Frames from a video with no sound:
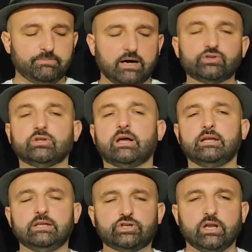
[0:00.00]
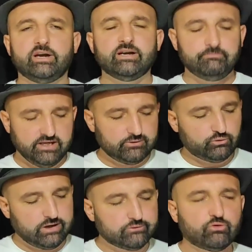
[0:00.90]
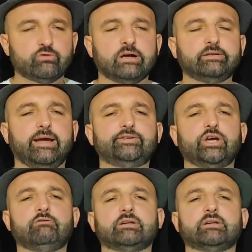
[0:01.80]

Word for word: Bağcılar ilçelerine bir süre sonra TC